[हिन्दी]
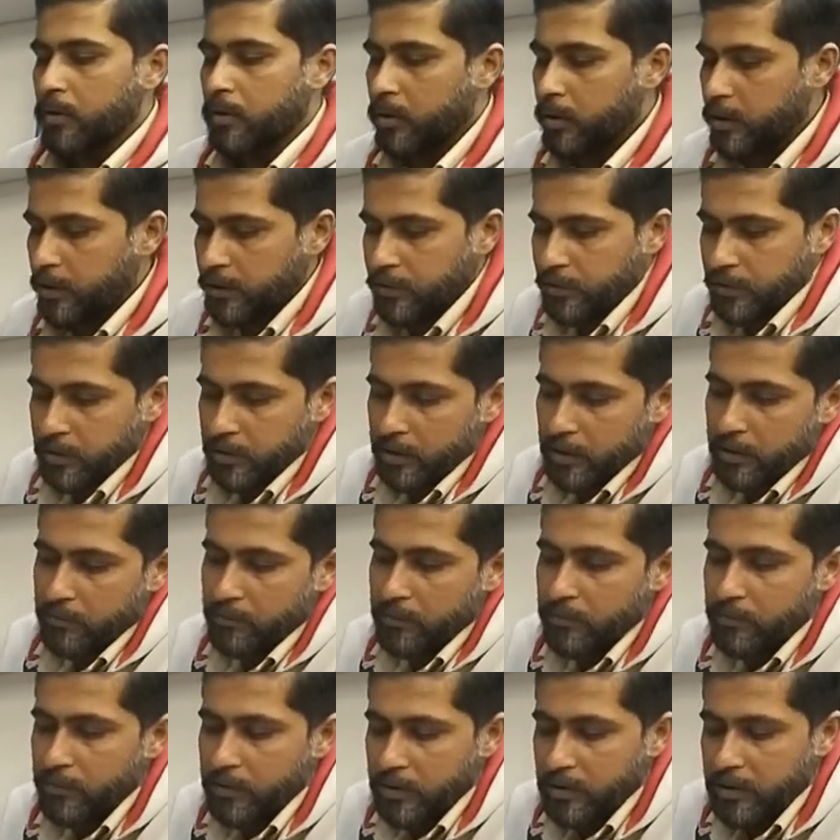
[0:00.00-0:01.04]
और इसी तरह
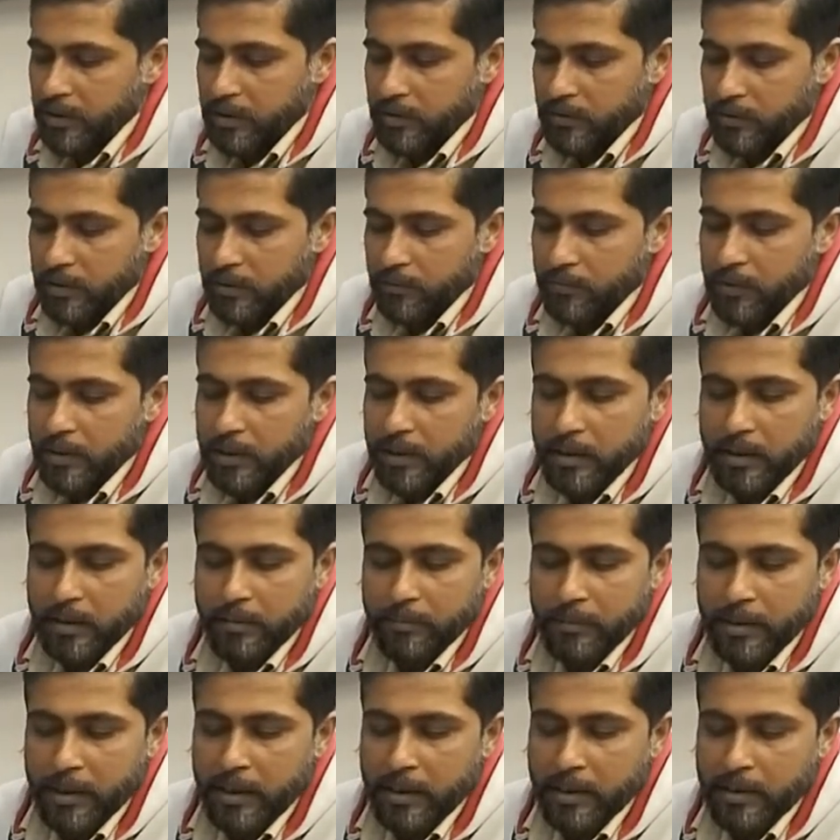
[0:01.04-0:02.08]
वीवर ये सिल्वर कलर
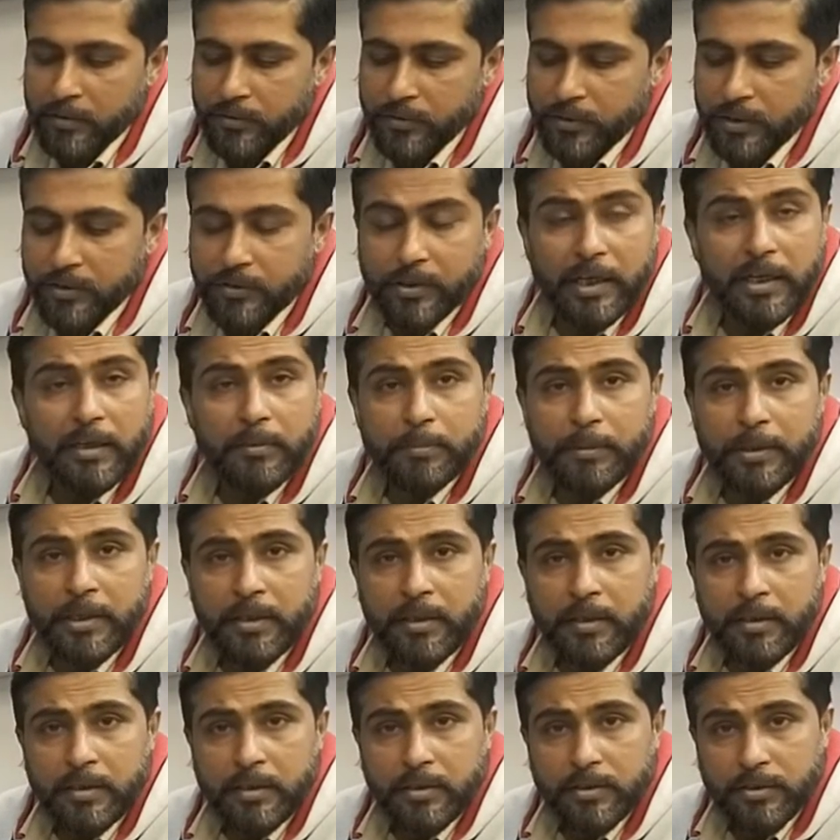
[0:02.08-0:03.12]
में है इसकी साइड पे
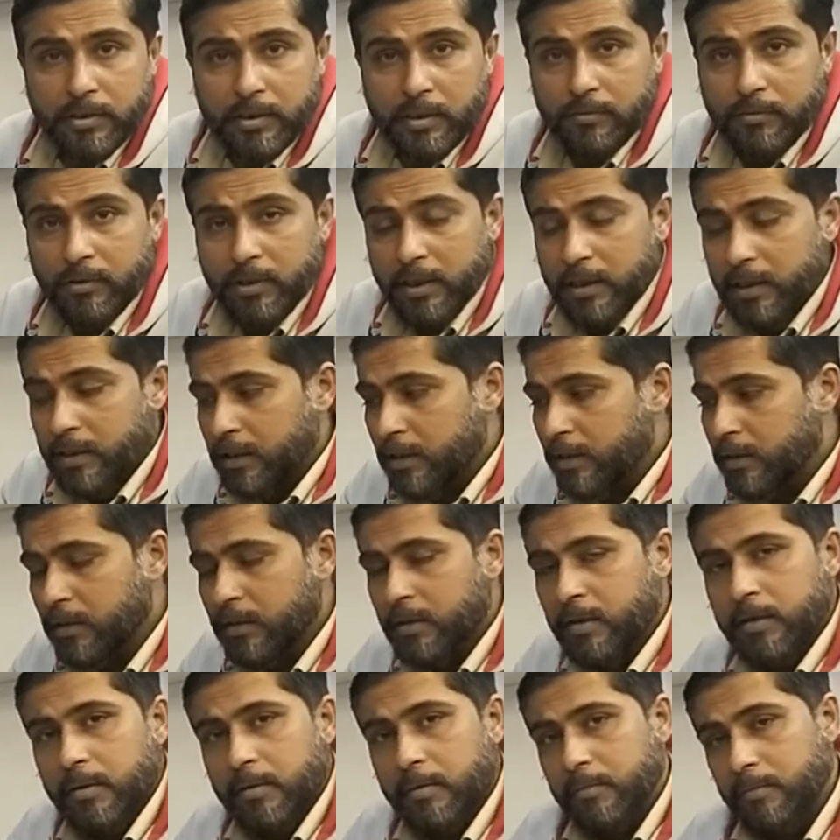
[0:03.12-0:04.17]
सिल्वर
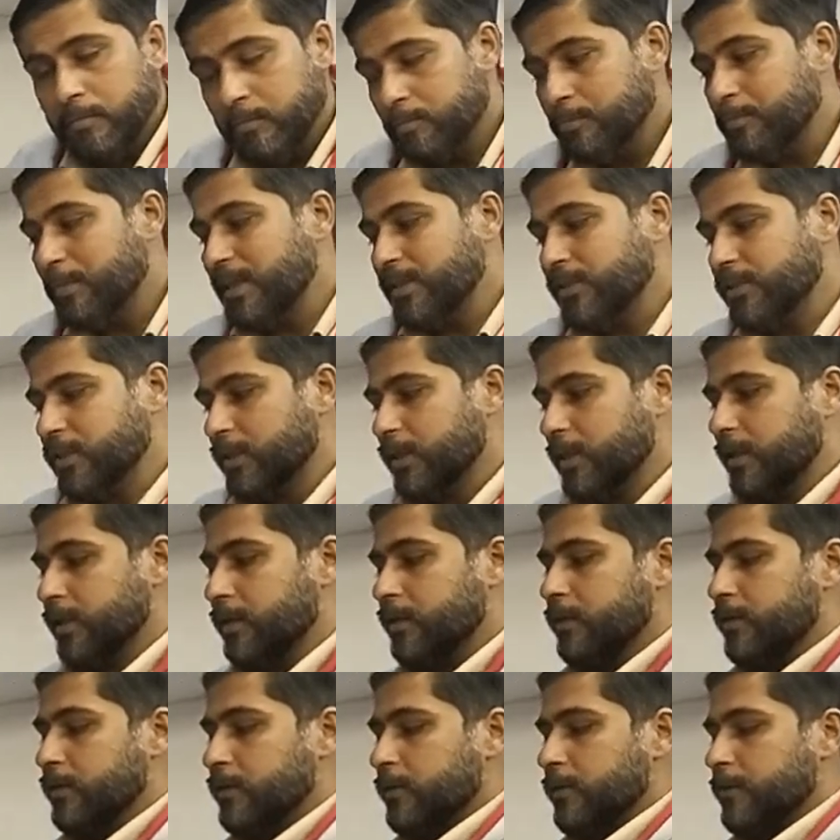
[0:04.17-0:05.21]
कलर मेंशन है
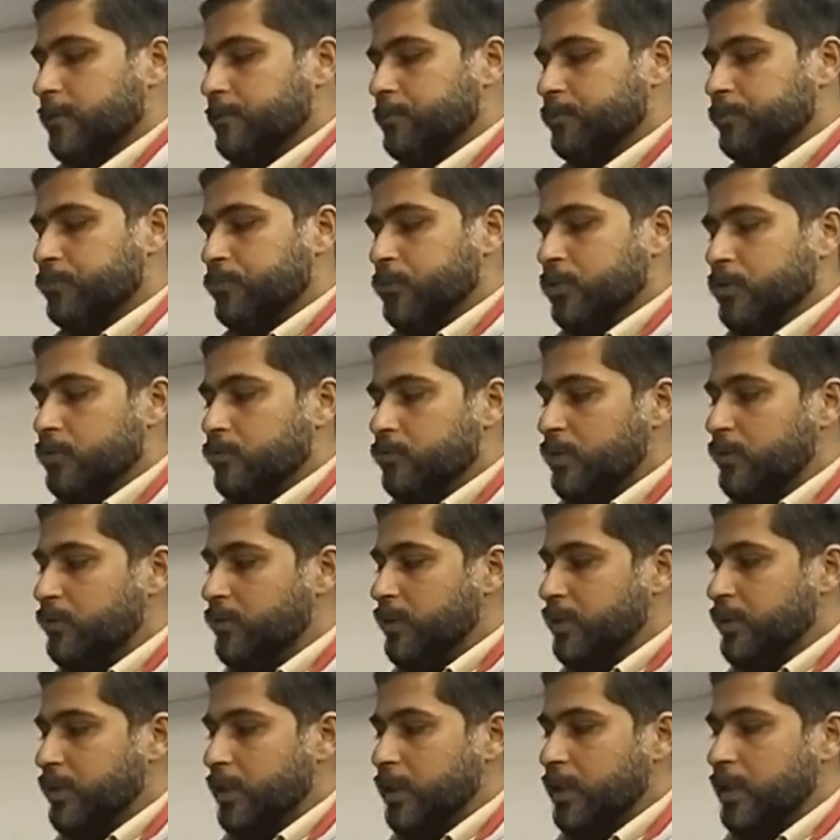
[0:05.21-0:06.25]

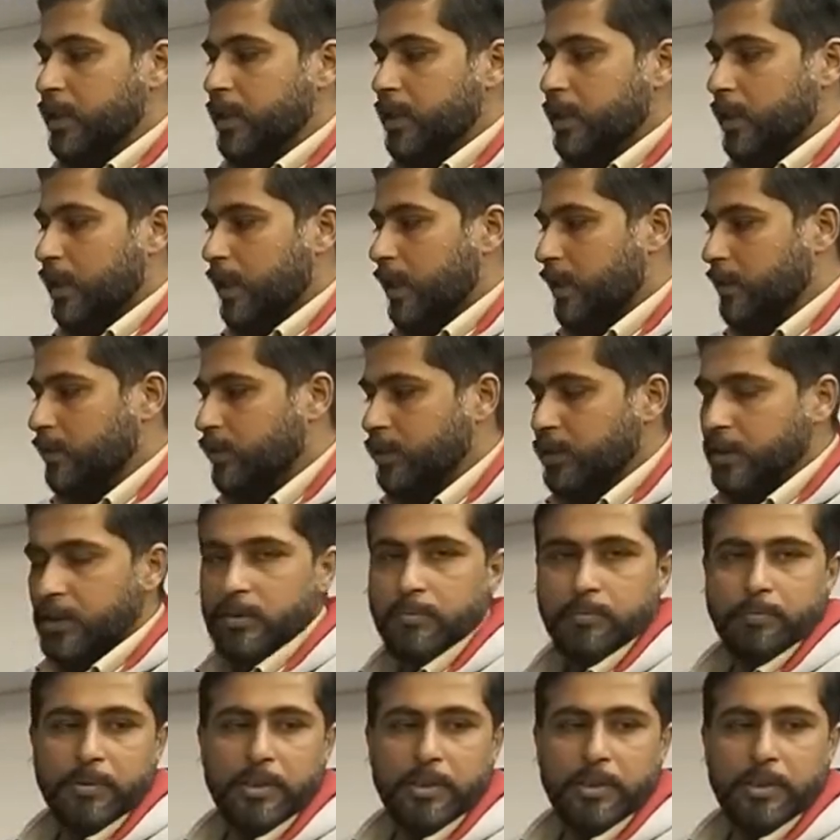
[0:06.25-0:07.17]
वीवर ये एज इट इज़